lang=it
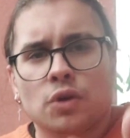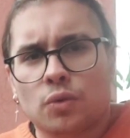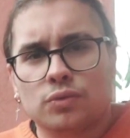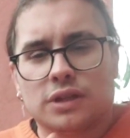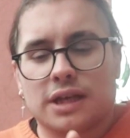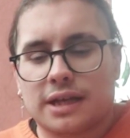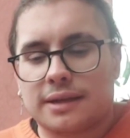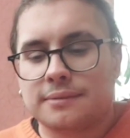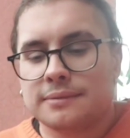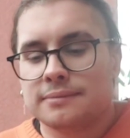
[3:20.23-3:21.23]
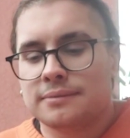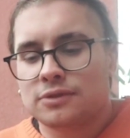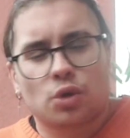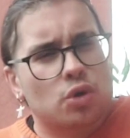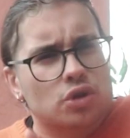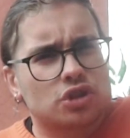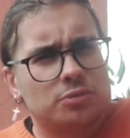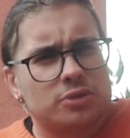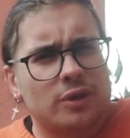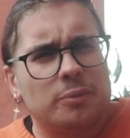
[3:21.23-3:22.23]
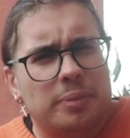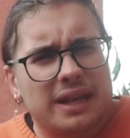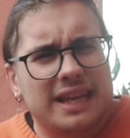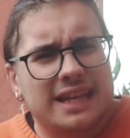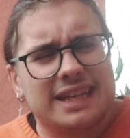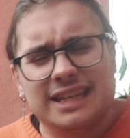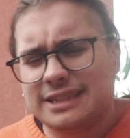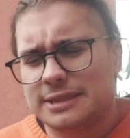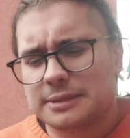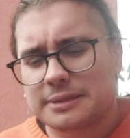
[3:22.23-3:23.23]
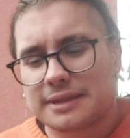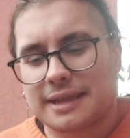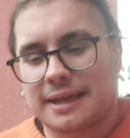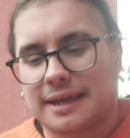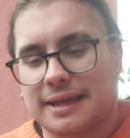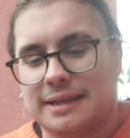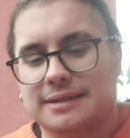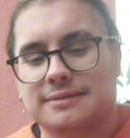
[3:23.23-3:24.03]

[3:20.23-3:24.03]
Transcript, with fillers: un tocco se non mi serve Pellegrini che